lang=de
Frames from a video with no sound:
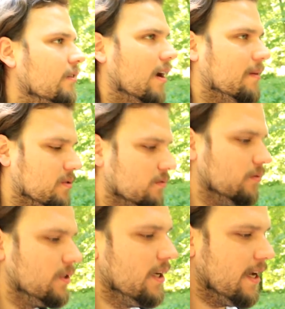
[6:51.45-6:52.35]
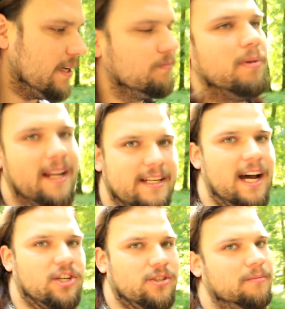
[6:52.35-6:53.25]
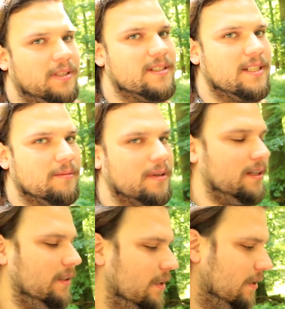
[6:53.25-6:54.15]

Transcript: wo absolut, also Plantagen im Prinzip, ja,